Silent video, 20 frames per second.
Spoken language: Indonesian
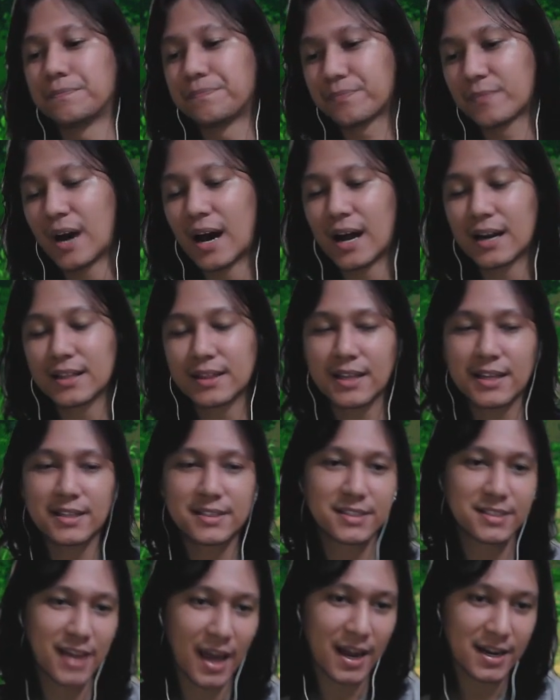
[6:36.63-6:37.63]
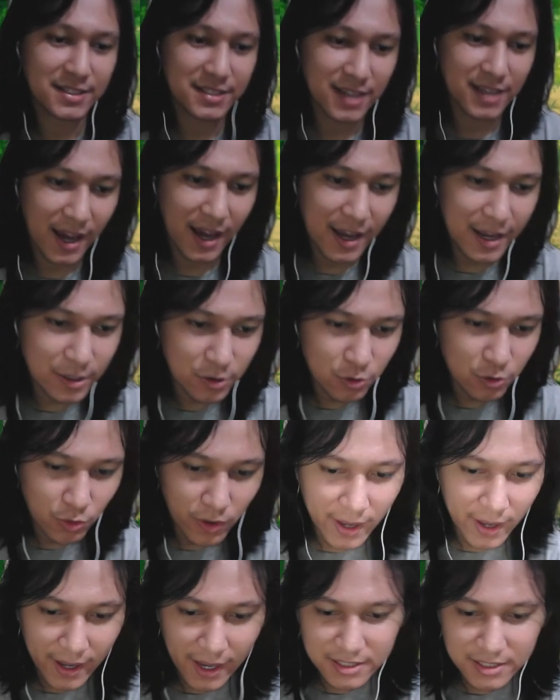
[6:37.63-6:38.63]
berarti chance-nya itu
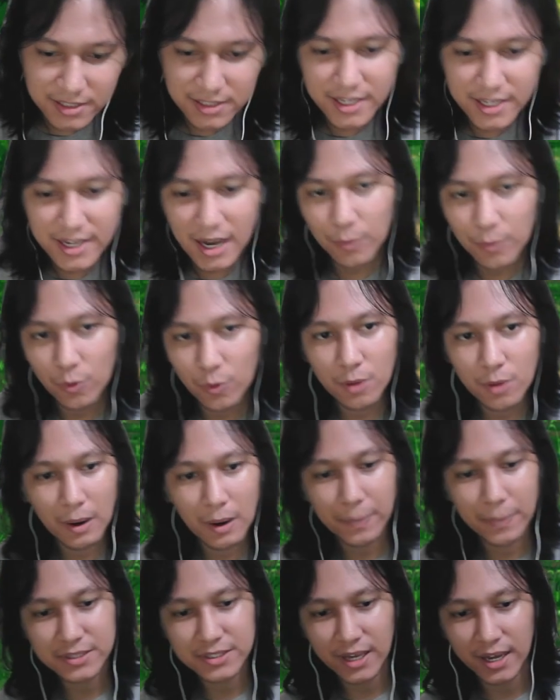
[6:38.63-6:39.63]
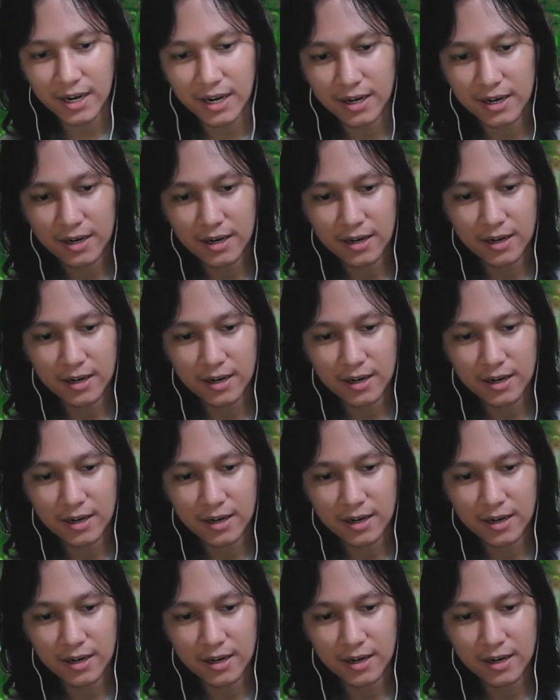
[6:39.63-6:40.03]
ya guys 35%